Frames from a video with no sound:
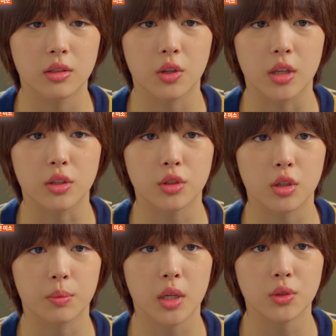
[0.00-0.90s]
전
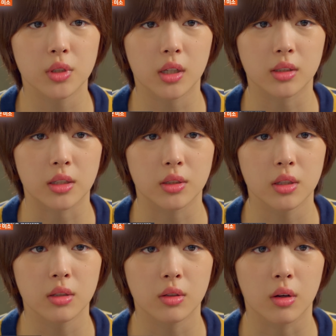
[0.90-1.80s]
예전처럼 태준이가 다시
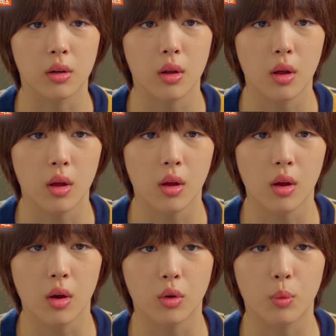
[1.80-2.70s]
뛰는
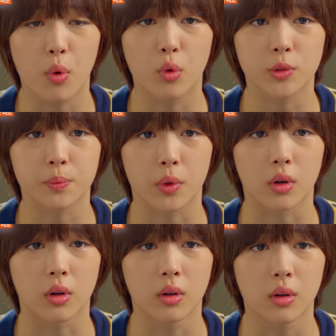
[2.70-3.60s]
걸 보고
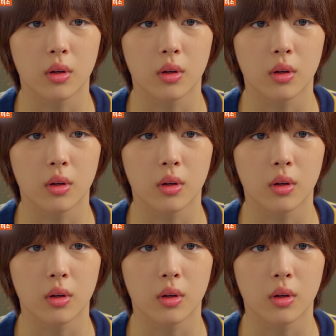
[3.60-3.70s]
싶어요.